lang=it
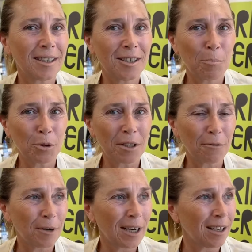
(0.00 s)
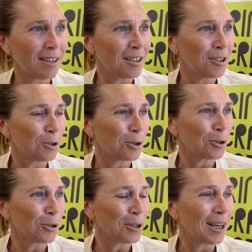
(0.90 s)
di poter fare all'inizio
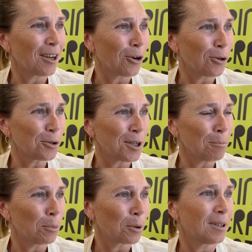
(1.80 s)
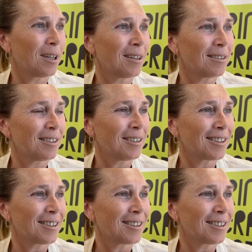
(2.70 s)
no, delle cose importanti.